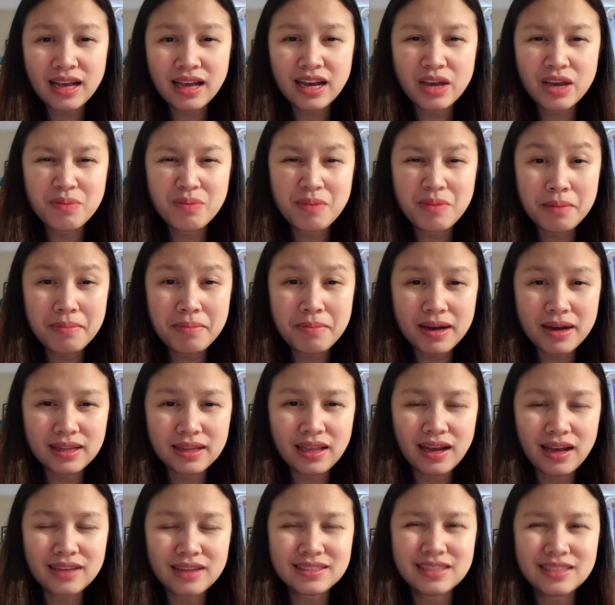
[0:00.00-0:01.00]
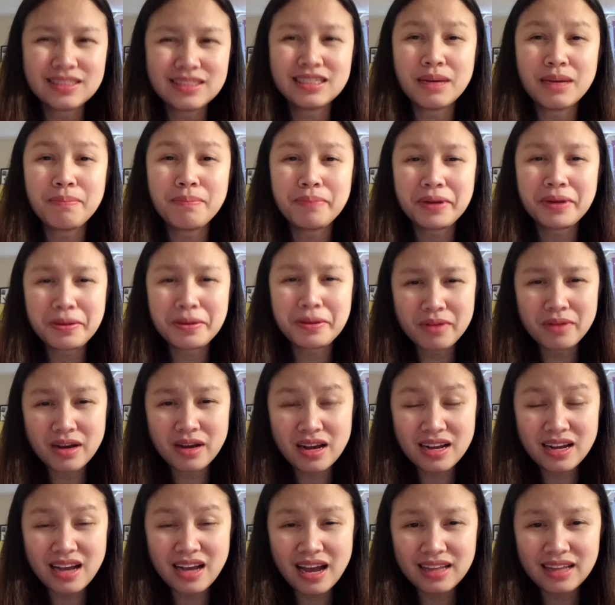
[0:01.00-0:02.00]
yung mga bata. Kasi syempre yung mga
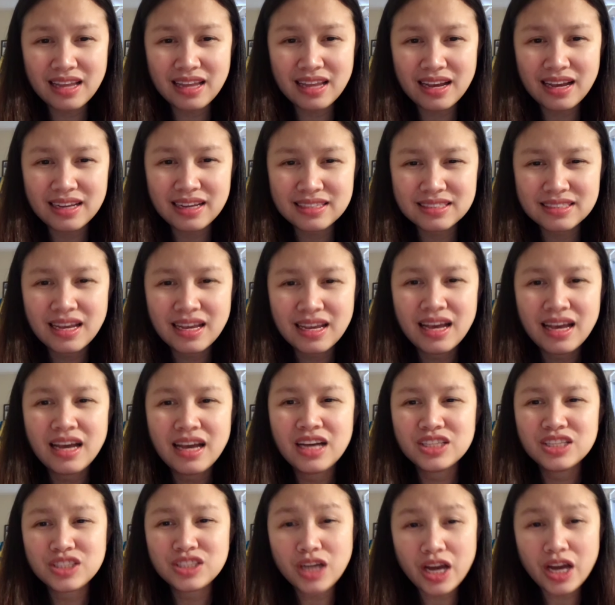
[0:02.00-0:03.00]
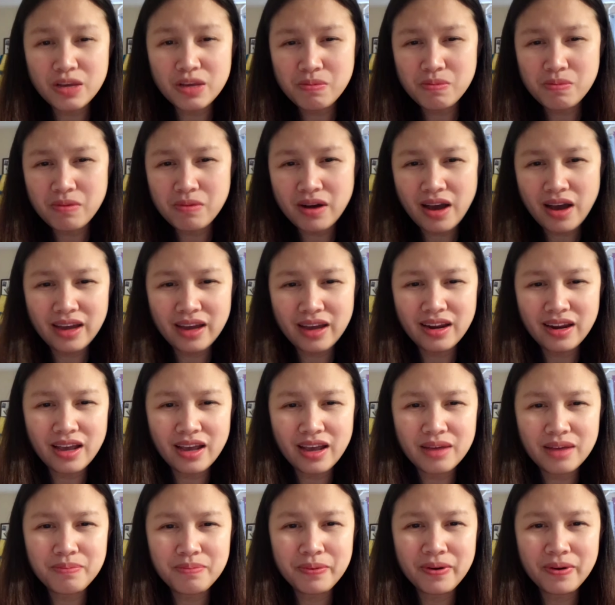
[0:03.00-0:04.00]
gatas, tsaka yung mga
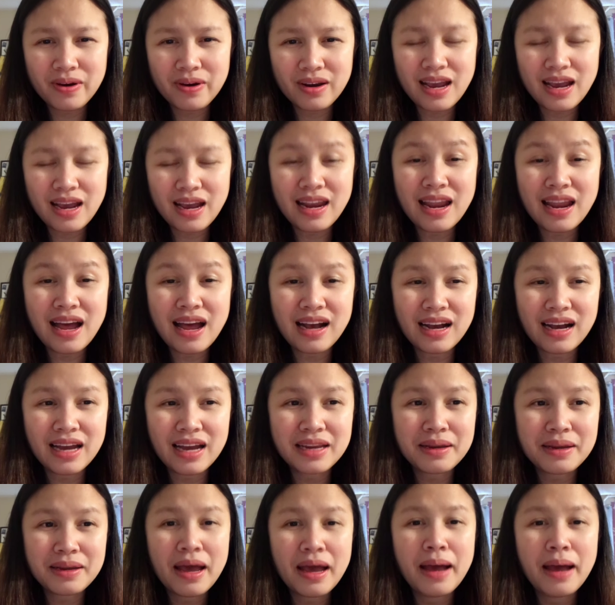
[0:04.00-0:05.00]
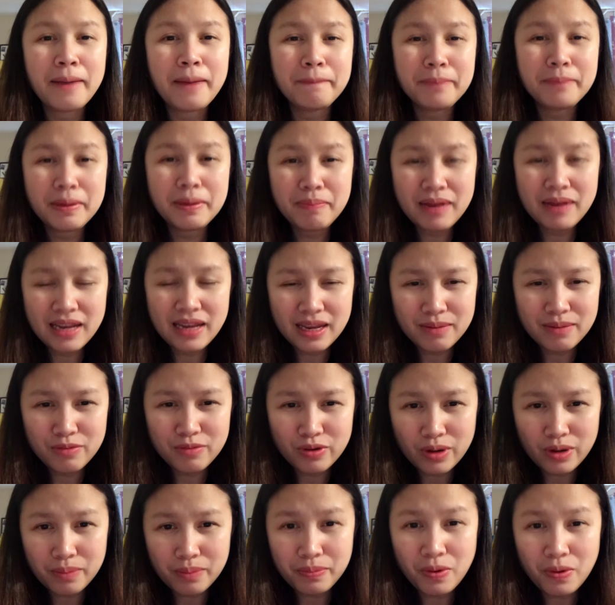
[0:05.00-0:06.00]
diaper, kailangan bibilhin mo na
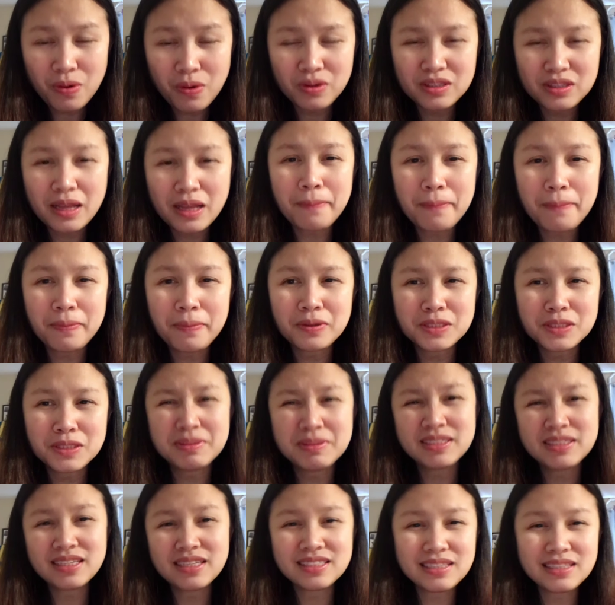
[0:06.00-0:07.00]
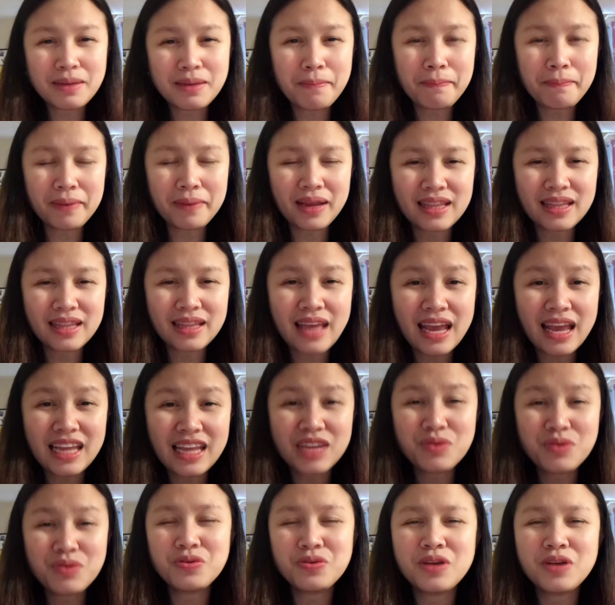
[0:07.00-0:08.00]
po. Tapos minsan syempre, dahil
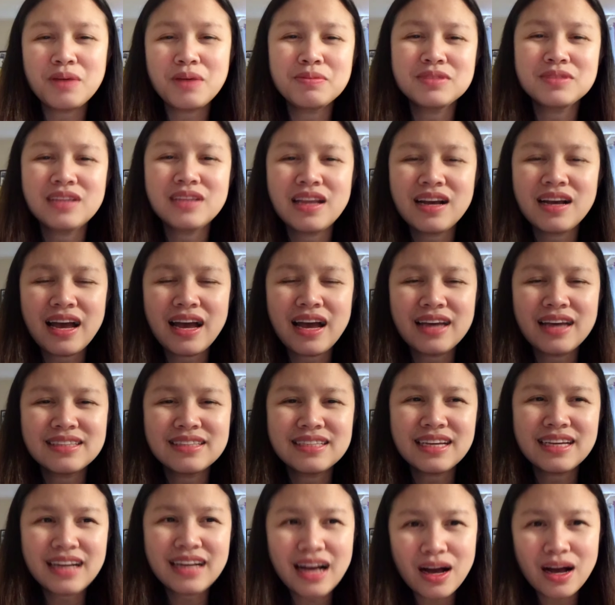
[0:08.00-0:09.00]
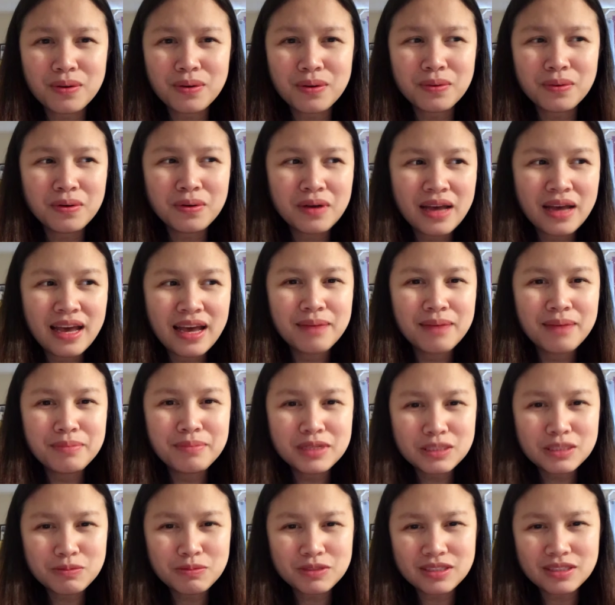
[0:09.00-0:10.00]
inuuna mo sila guys, ikaw,
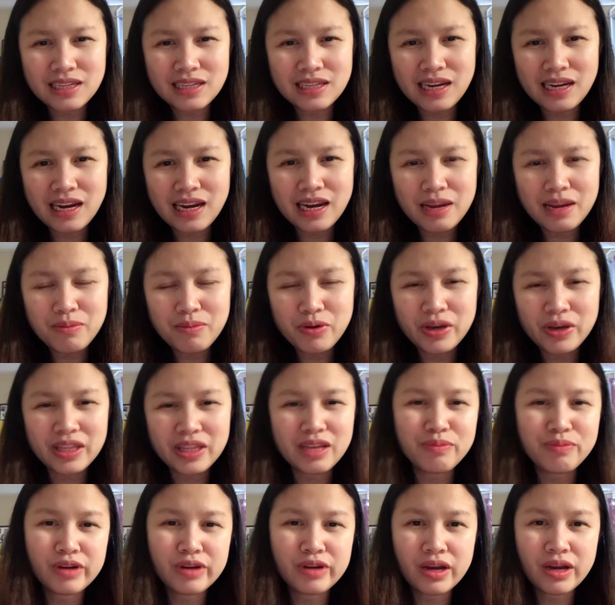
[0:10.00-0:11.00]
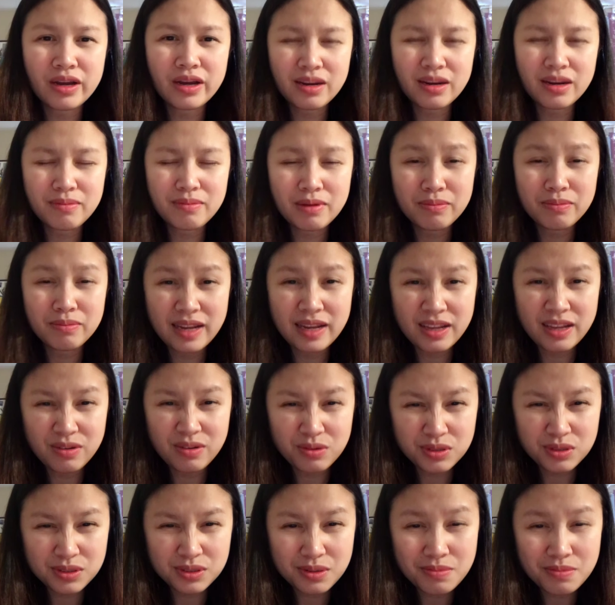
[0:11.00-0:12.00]
mismo sa sarili mo, hindi mo na rin mabili yung
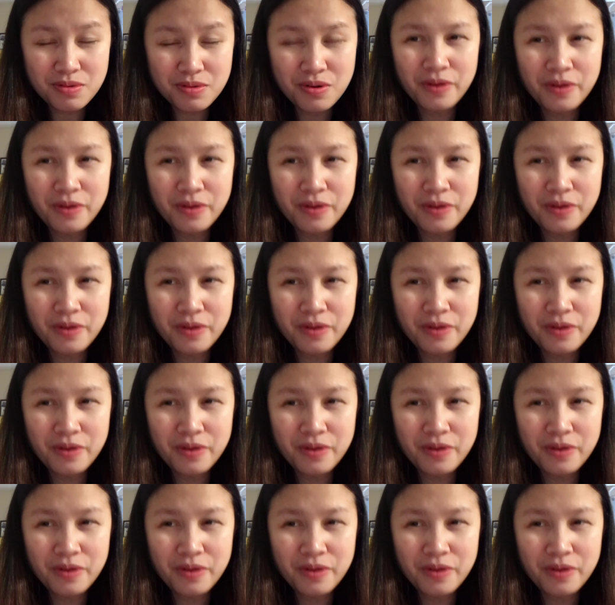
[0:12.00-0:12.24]
gusto mo